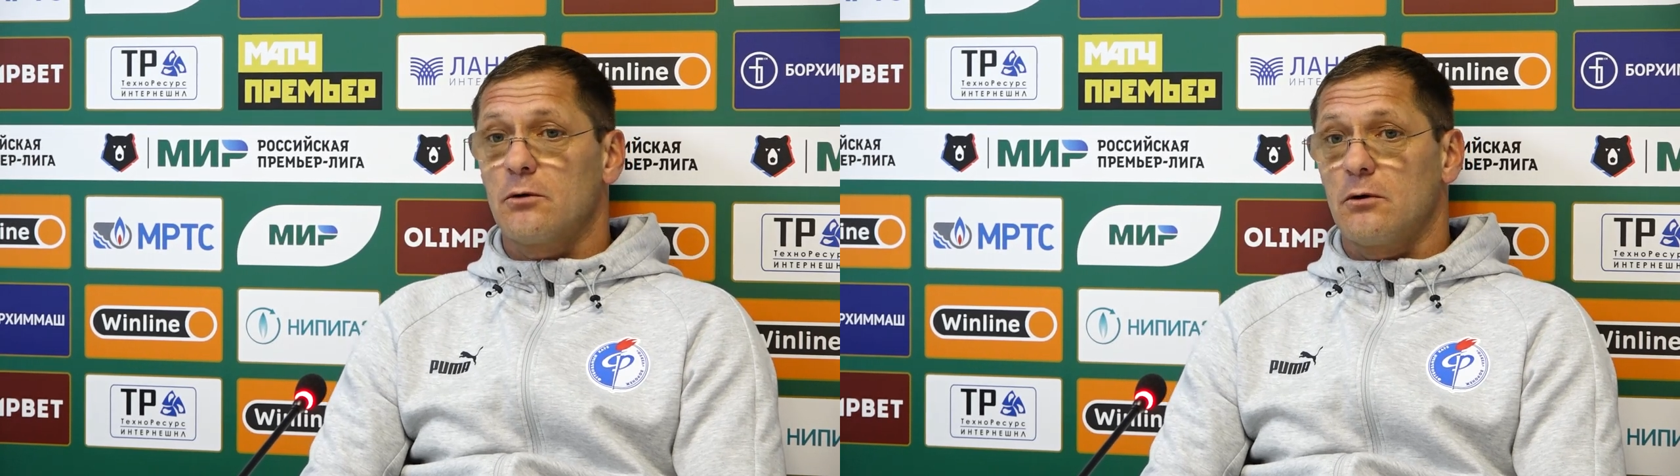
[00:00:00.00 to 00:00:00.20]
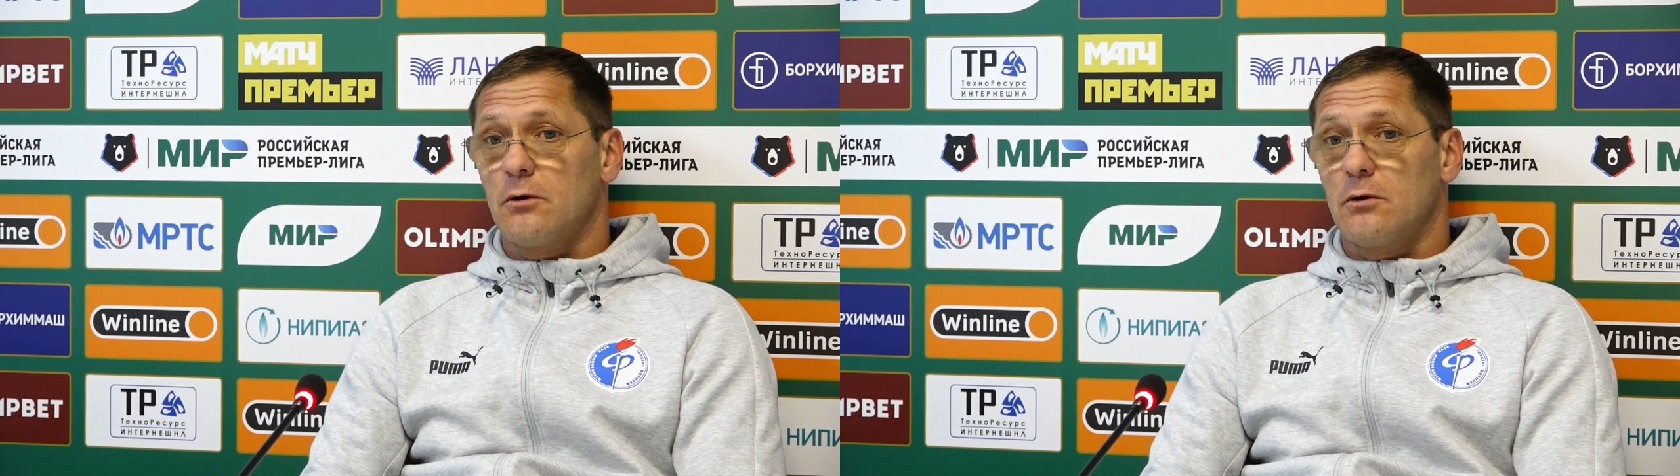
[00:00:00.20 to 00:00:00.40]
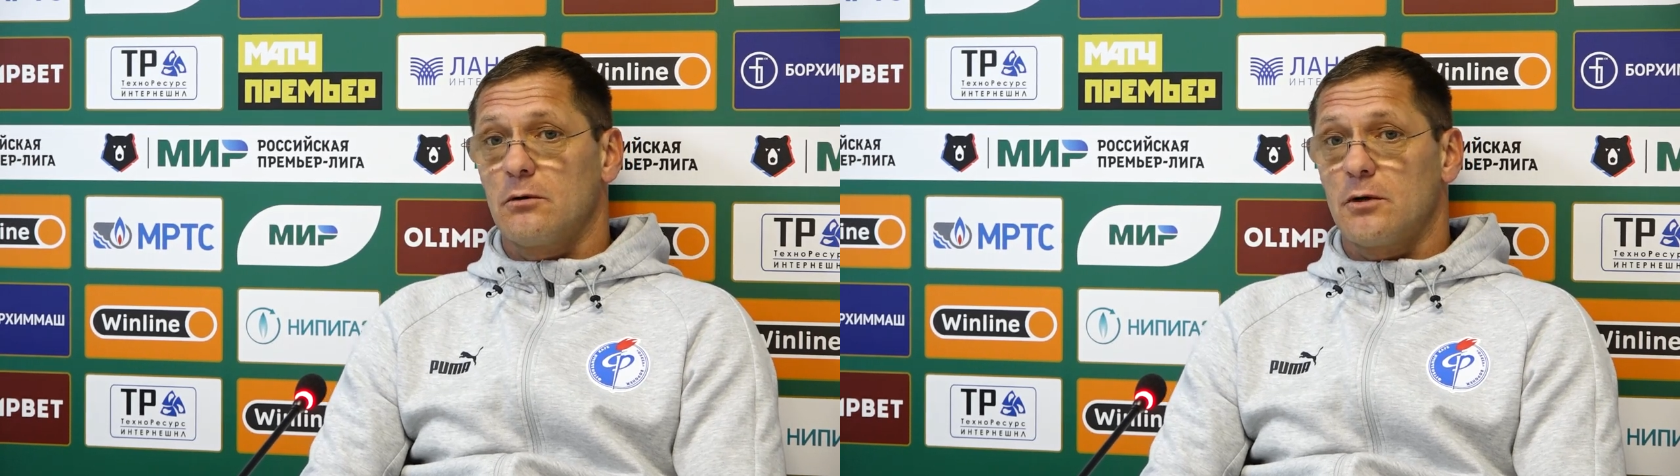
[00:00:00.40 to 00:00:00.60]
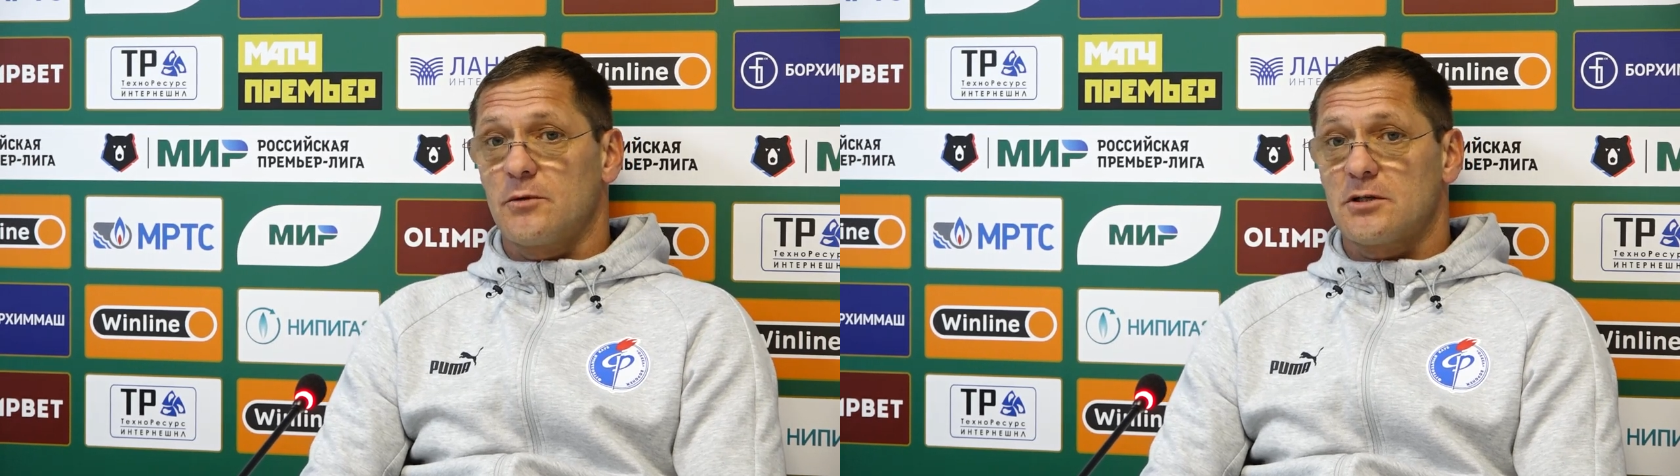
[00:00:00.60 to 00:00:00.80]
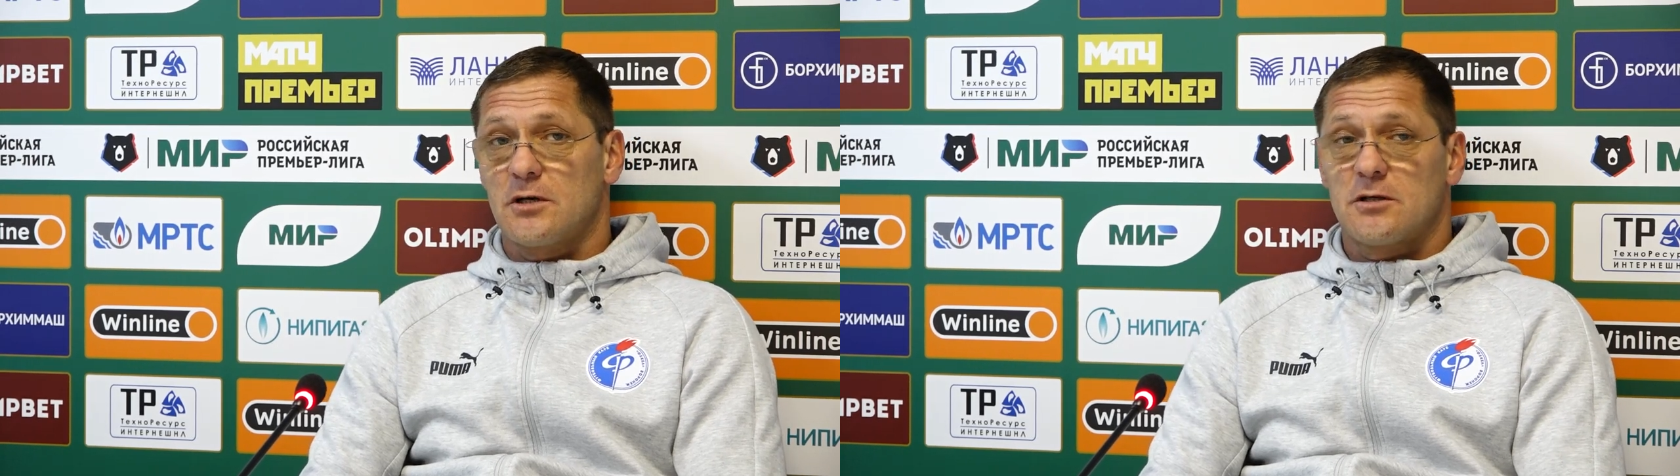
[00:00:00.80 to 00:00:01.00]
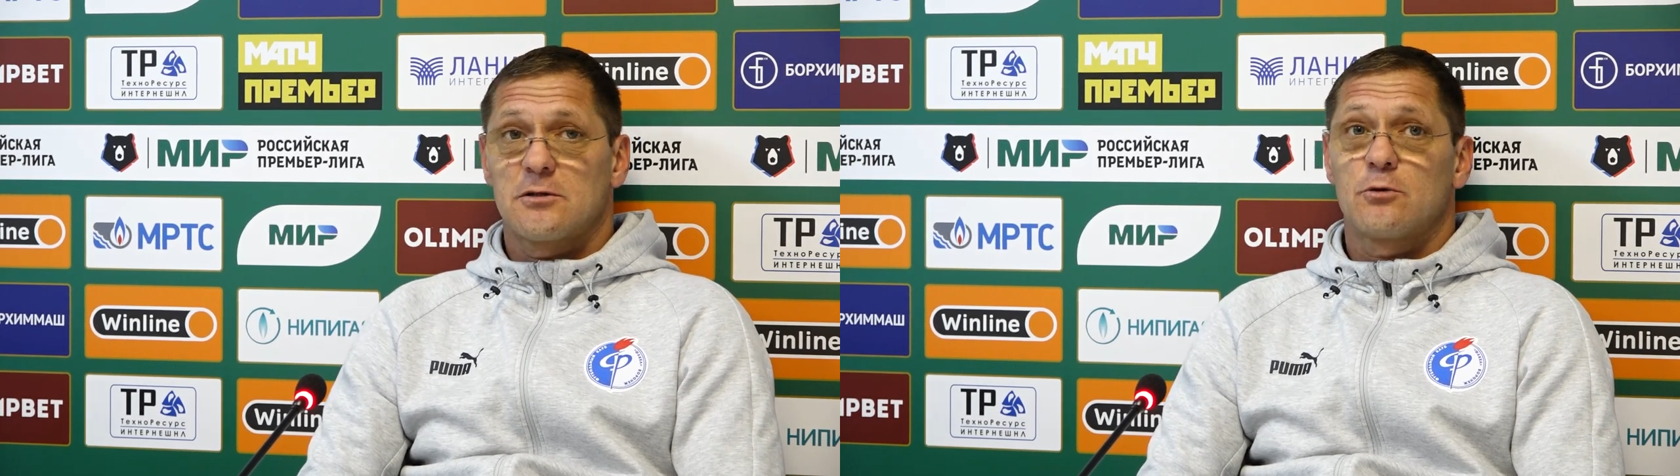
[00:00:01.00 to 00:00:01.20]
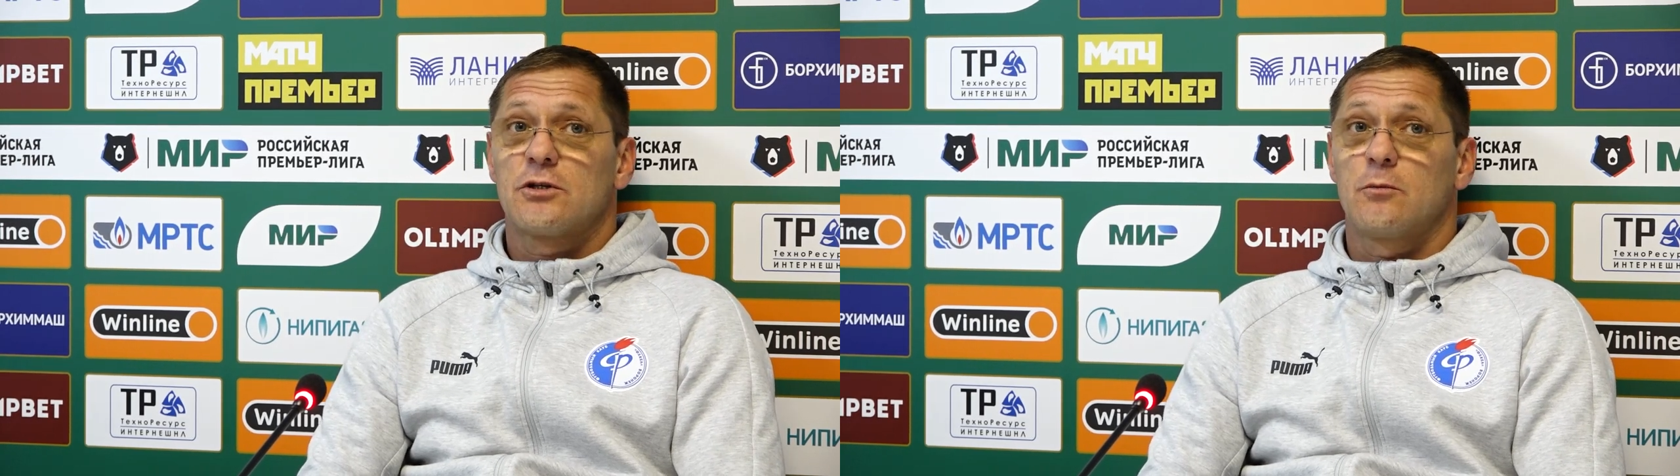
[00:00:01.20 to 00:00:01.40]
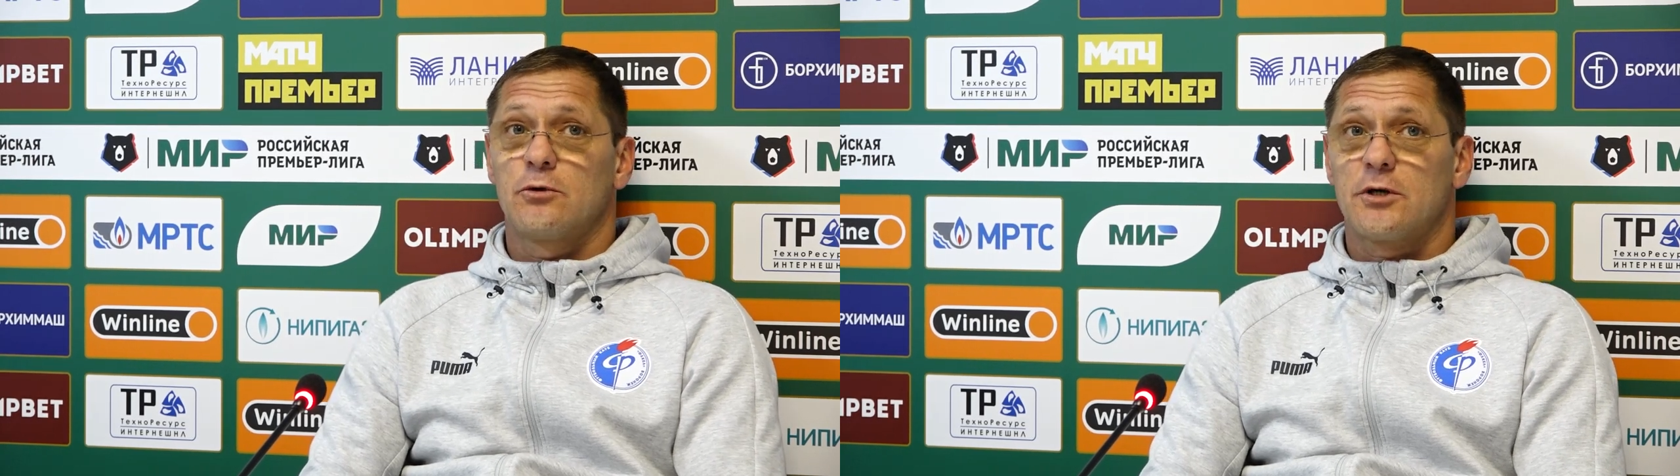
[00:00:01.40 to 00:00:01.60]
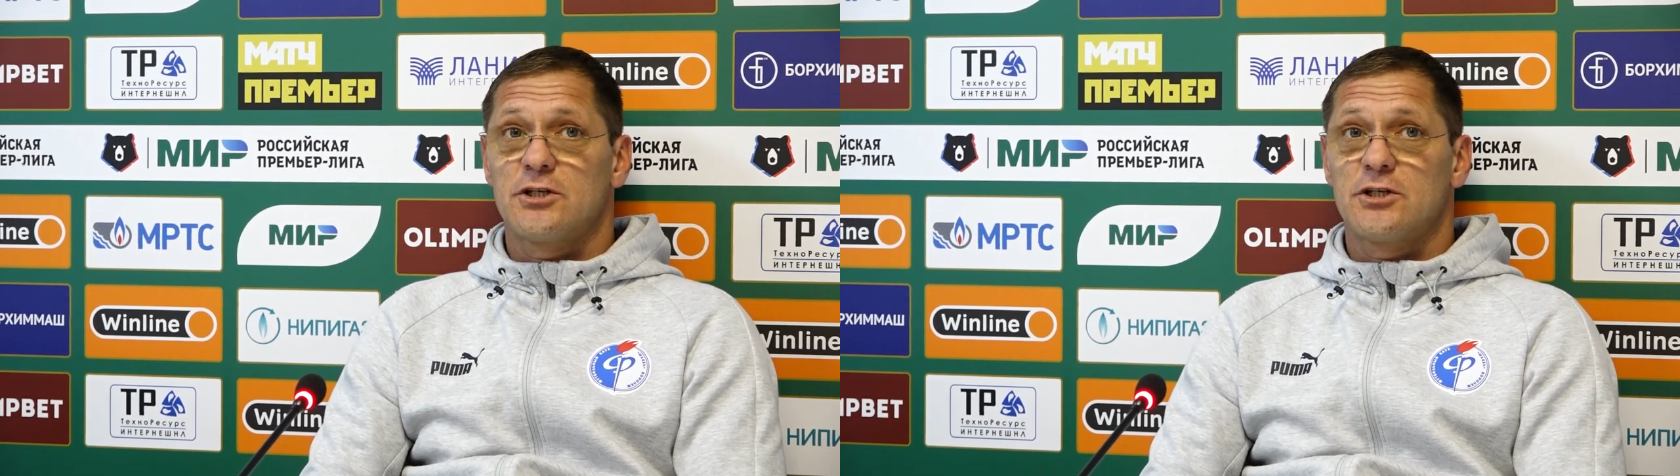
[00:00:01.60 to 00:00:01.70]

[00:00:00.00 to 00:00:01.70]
то нам достаточно сложно будет